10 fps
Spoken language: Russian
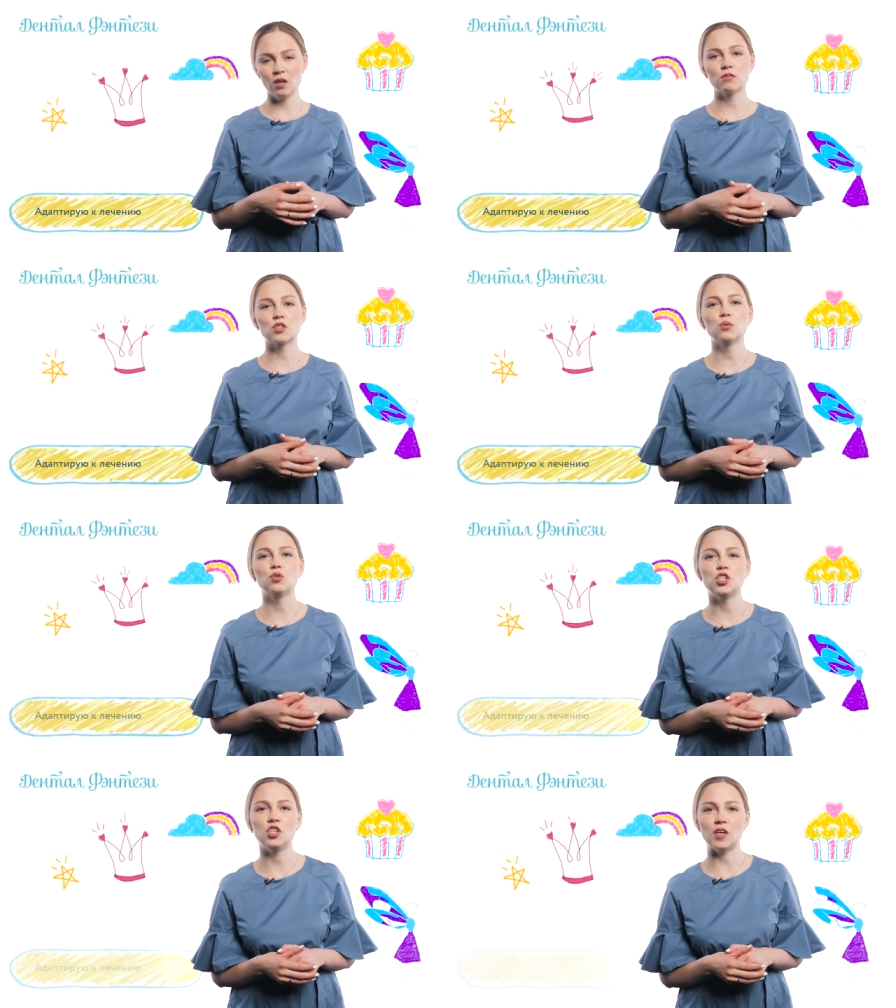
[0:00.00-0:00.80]
В
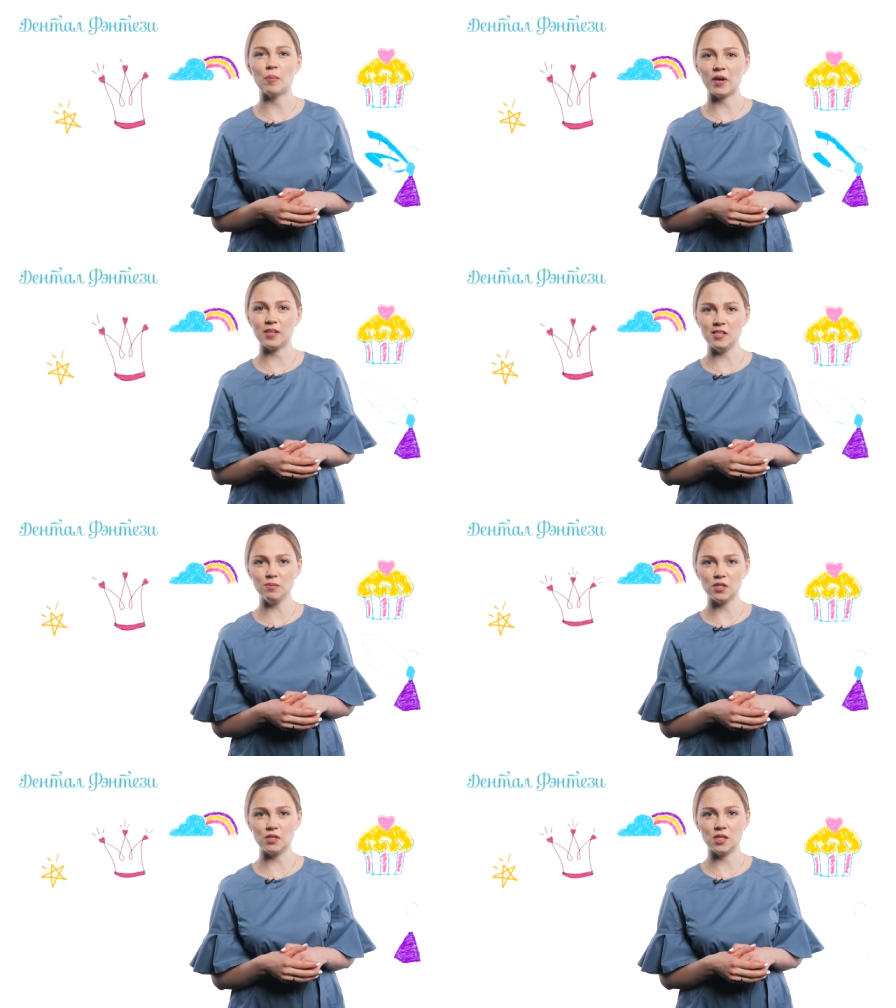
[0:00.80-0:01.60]
случае
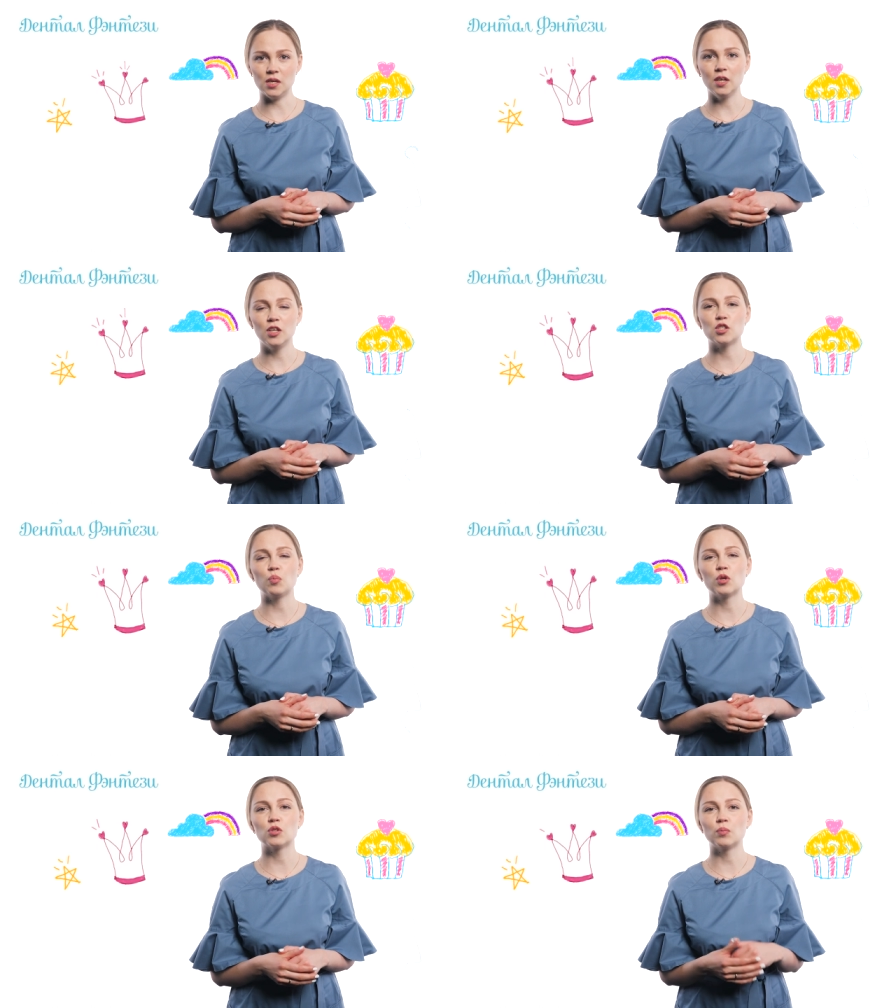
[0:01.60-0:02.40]
необходимости
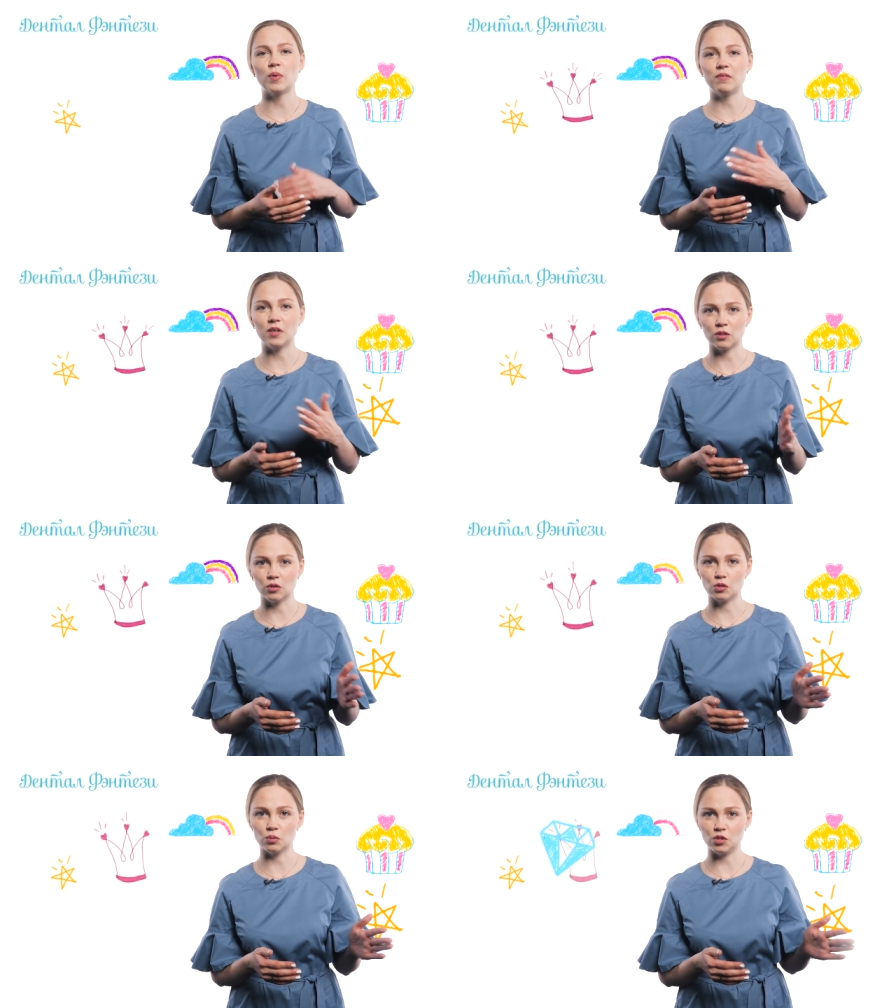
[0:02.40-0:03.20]
использую
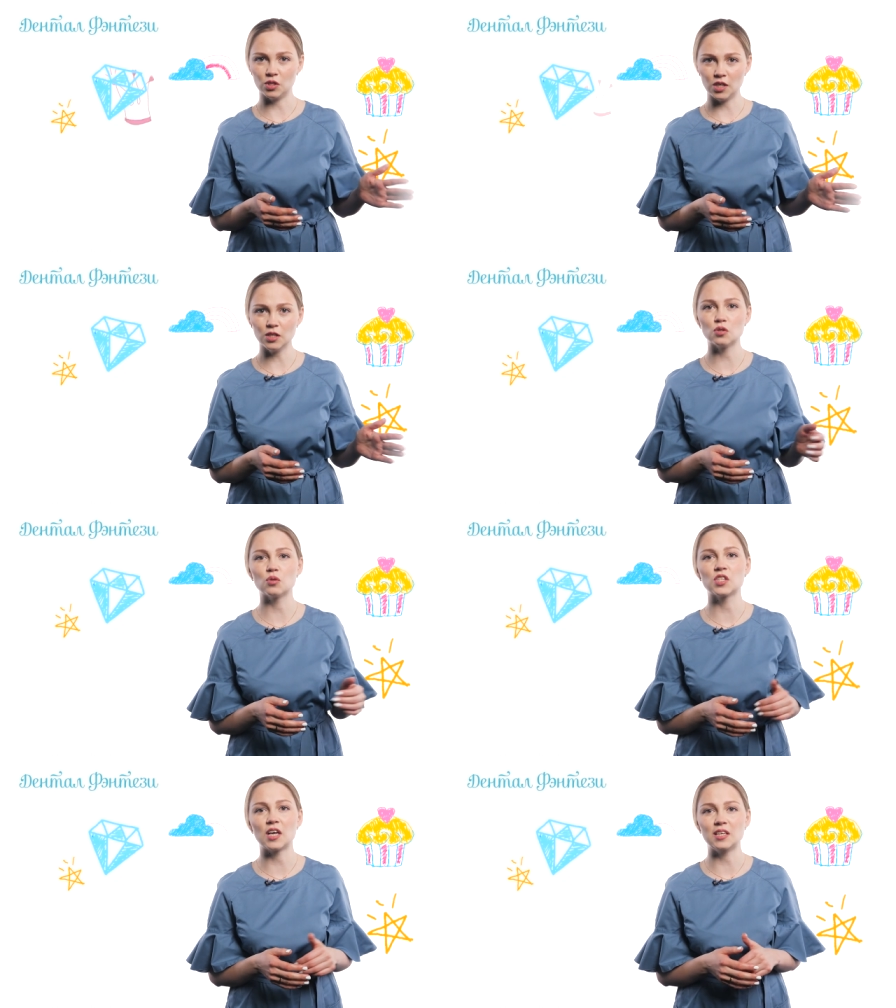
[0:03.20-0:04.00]
поверхностную
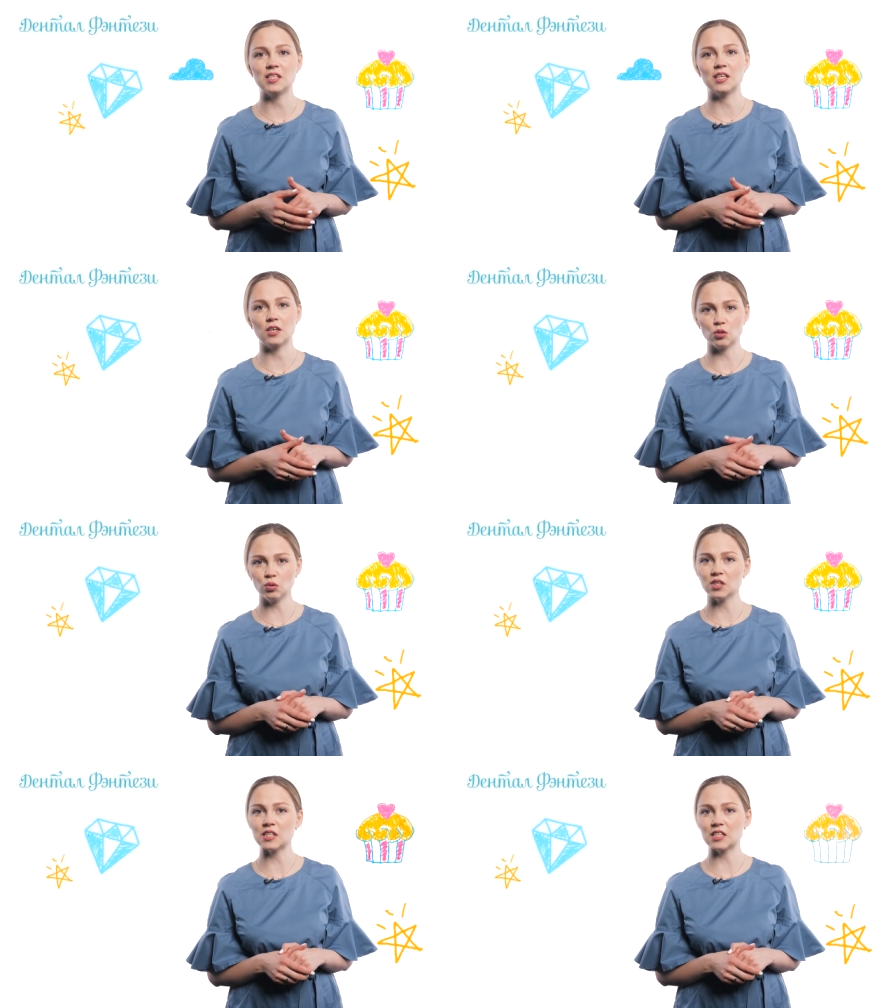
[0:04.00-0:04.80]
седацию закиси
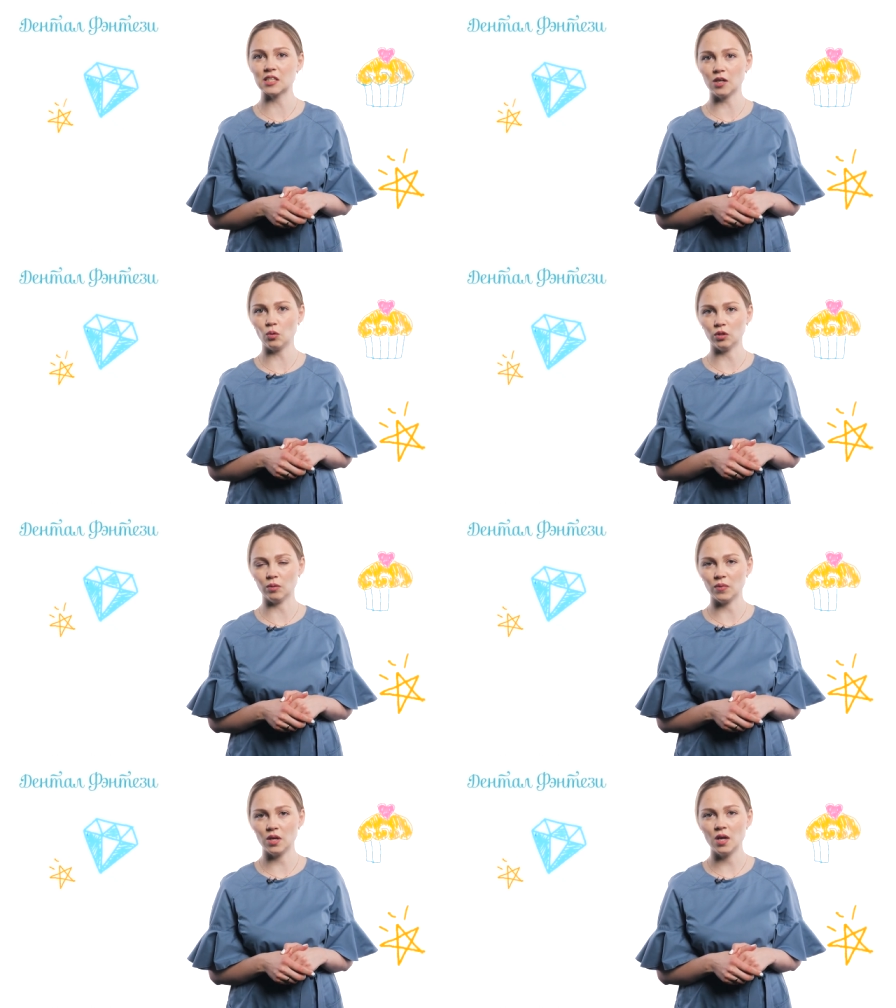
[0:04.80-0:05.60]
азота с кислородом,